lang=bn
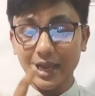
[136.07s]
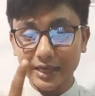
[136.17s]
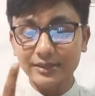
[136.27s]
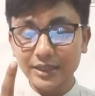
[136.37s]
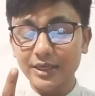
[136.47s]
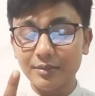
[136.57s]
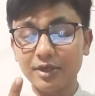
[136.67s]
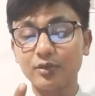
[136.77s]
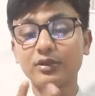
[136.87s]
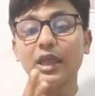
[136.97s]
এক একটা
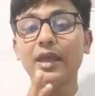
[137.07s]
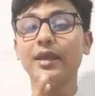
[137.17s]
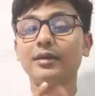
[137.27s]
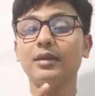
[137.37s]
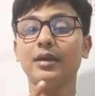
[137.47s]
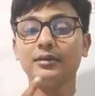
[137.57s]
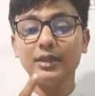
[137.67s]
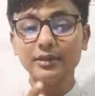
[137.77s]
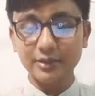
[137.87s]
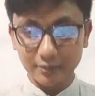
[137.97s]
লেভেল করতে এর
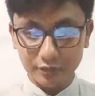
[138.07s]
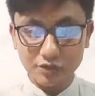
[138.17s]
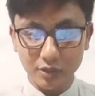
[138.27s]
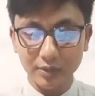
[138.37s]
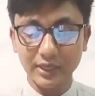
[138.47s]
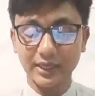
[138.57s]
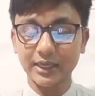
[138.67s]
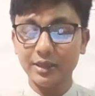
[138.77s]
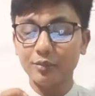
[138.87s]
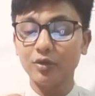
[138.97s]
তিন দিনের মতো সময়
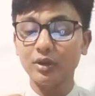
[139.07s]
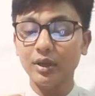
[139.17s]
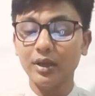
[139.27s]
লাগে এবং